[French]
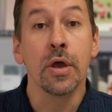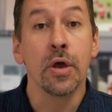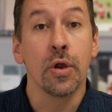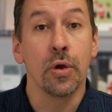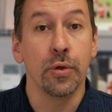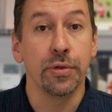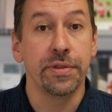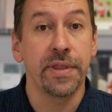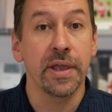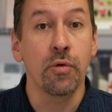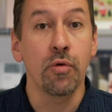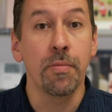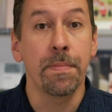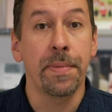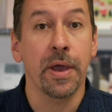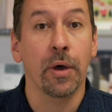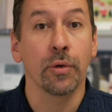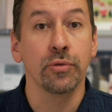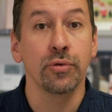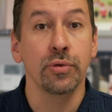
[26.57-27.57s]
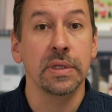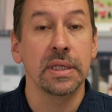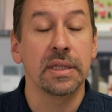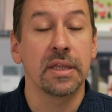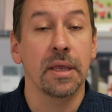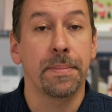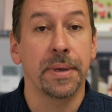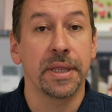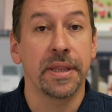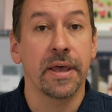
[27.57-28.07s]
le découper en
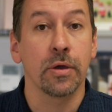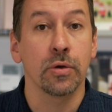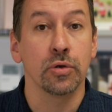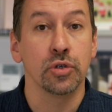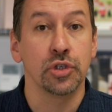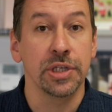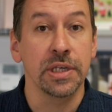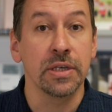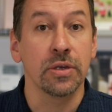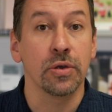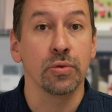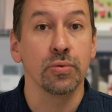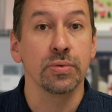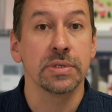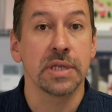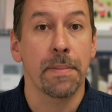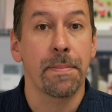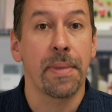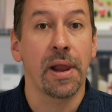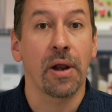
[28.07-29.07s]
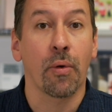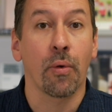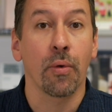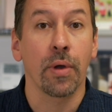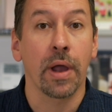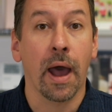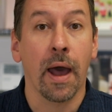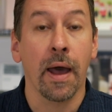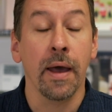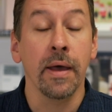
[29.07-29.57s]
unités pédagogiques que nous appellerons
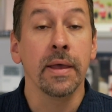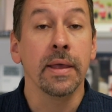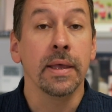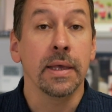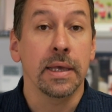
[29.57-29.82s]
grains